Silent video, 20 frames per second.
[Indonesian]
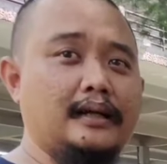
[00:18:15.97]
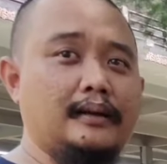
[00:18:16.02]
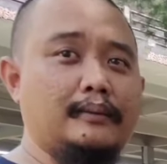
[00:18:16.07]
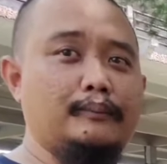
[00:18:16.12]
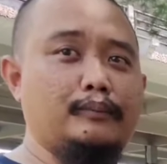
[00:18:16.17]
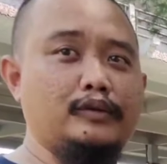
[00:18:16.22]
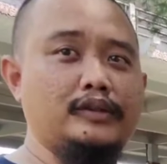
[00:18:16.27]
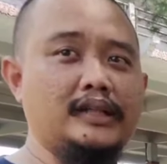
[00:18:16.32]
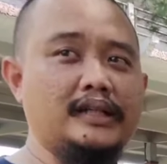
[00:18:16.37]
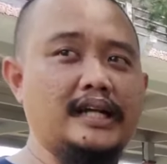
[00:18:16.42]

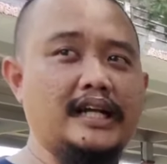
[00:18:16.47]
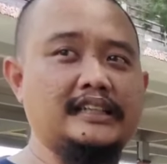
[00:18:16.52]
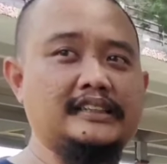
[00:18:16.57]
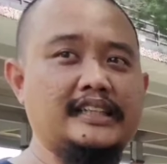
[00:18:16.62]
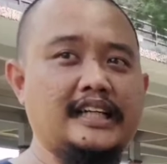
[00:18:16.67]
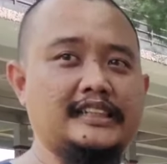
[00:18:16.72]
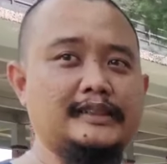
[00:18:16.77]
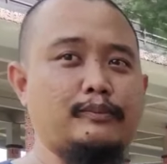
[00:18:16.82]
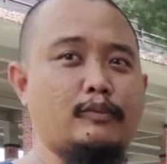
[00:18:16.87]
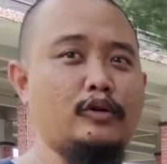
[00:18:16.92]
punya
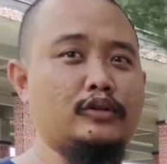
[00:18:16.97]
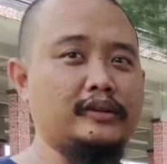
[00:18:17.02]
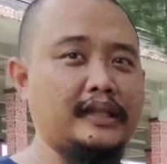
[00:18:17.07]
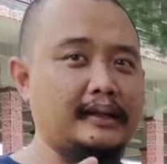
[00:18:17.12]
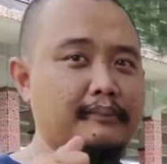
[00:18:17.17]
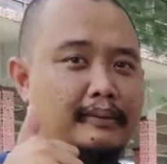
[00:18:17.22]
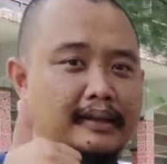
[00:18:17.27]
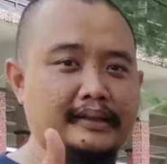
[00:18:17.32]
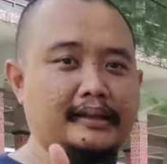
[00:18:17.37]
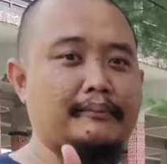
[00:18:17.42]
gas-gas
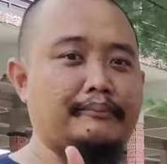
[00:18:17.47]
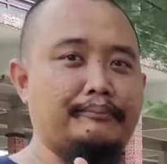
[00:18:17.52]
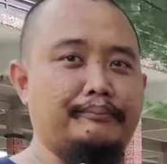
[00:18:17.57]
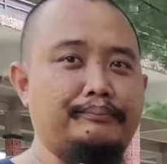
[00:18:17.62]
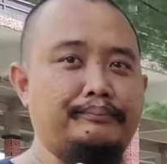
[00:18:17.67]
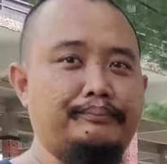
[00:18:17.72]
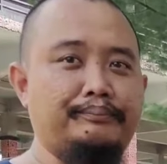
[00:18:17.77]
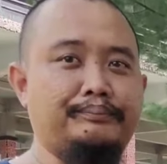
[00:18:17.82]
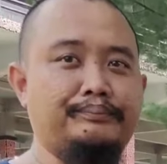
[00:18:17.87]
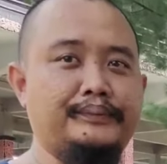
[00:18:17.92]
spontan mantap
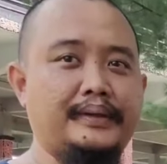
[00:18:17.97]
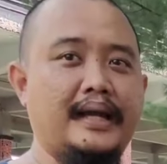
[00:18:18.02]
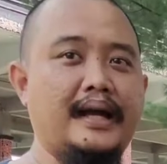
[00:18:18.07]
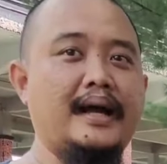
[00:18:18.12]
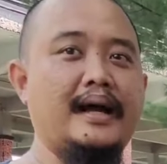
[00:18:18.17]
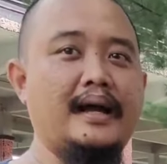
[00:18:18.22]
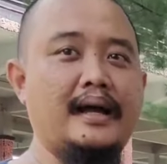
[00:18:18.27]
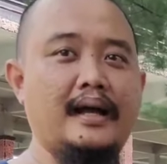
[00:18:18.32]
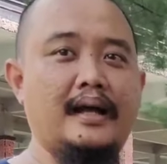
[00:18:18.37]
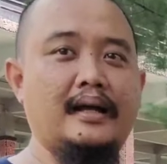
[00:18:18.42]
ya
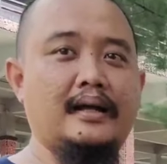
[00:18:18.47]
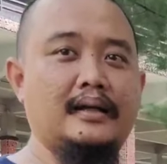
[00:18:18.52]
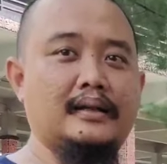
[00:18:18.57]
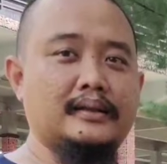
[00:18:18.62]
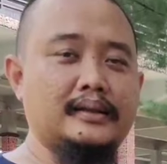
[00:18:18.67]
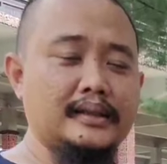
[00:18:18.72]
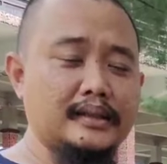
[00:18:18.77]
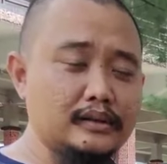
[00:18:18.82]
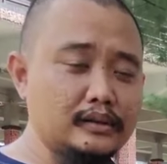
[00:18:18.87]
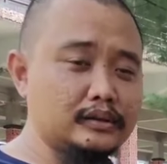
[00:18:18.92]

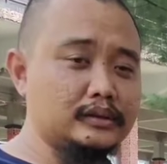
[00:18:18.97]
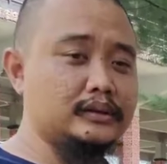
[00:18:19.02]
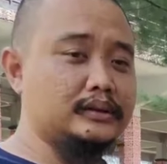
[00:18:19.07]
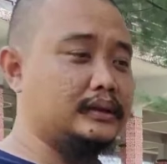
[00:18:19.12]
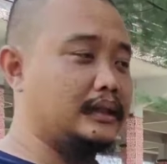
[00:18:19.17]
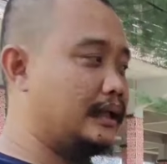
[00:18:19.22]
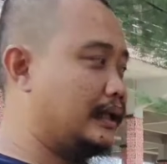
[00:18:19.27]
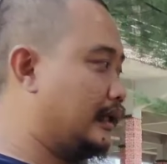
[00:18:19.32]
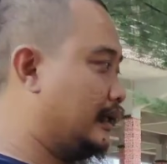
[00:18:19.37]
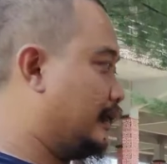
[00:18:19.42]
terus
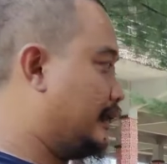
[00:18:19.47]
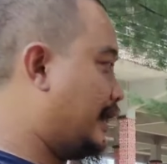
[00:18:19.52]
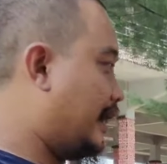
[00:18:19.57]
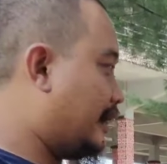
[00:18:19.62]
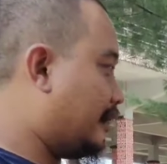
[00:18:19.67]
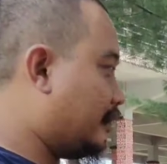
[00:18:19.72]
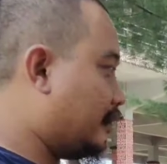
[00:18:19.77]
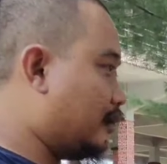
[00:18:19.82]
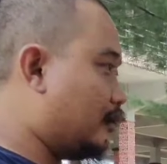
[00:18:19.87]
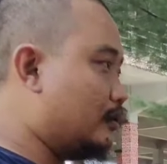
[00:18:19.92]
dan
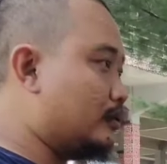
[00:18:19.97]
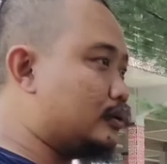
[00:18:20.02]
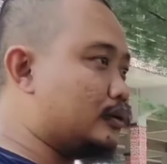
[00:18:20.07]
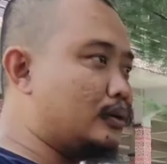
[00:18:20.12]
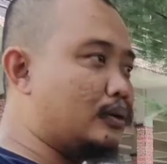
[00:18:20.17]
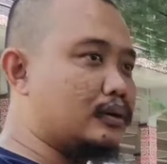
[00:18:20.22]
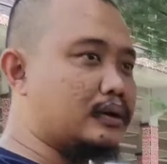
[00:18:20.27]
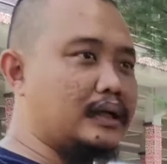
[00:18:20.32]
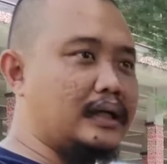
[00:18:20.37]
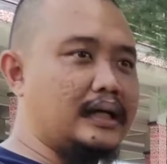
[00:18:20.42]

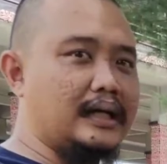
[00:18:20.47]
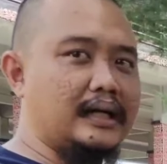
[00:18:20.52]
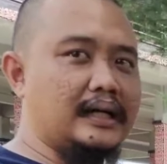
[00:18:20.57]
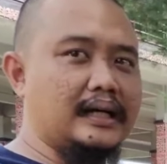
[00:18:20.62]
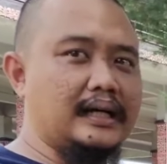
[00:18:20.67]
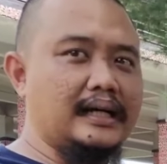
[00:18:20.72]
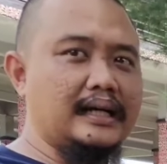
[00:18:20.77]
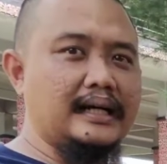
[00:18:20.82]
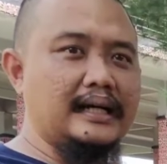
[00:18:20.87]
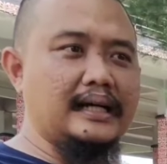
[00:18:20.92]
untuk
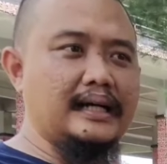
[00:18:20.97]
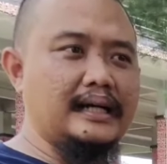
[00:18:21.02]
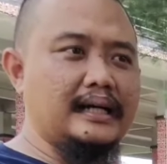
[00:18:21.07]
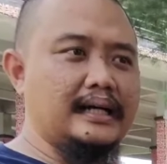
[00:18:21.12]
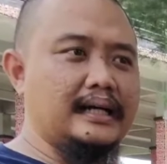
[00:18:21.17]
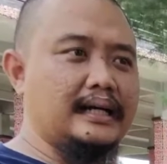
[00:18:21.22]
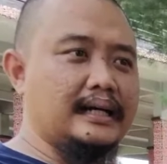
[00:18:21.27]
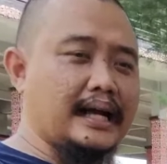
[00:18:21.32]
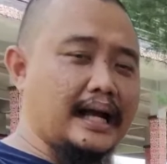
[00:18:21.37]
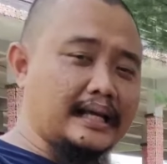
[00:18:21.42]

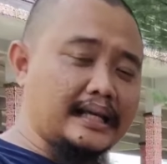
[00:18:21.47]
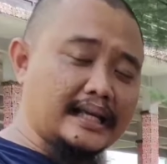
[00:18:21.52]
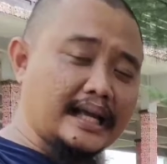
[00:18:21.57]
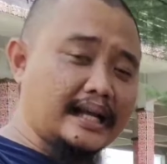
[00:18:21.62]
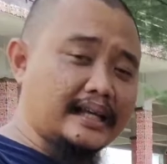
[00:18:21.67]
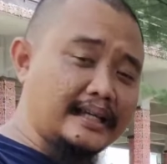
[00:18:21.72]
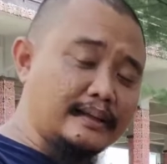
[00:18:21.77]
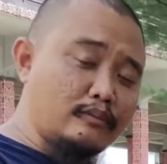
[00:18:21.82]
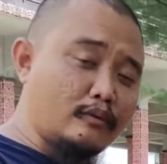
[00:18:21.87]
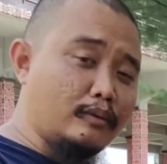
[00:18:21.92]
eh,
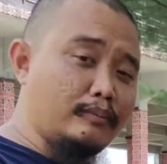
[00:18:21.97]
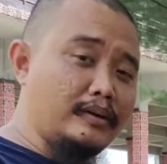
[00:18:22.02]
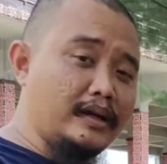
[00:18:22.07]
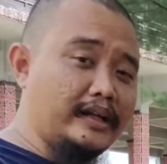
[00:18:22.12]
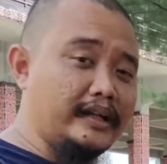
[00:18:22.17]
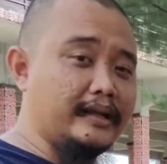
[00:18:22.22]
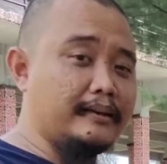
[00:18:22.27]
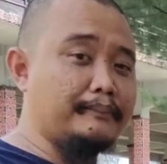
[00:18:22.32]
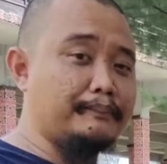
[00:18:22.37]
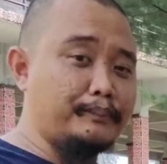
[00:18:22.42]
kaki-kaki eh, mobil
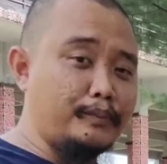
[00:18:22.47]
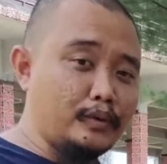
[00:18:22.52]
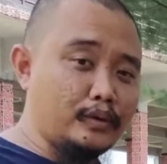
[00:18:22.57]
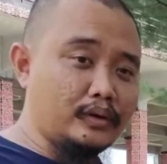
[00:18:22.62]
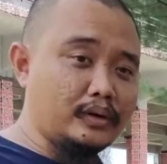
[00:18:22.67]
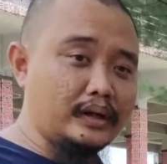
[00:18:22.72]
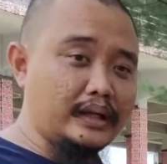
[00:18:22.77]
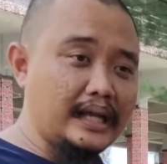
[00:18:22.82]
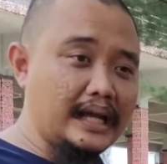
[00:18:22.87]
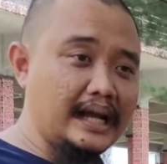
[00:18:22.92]
ini empuk
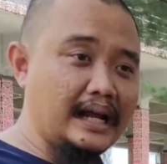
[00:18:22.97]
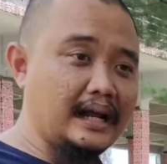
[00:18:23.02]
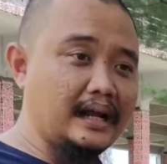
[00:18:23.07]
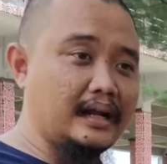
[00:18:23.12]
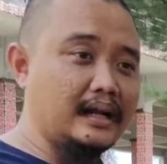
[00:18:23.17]
ya